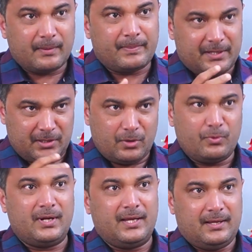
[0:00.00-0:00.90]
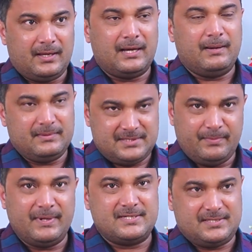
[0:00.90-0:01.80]
పరిధిలో ఉండే
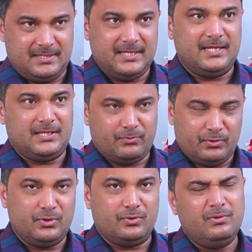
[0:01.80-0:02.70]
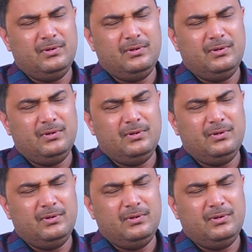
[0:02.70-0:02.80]
సిమెంట్స్ ఏదైతే ఉందో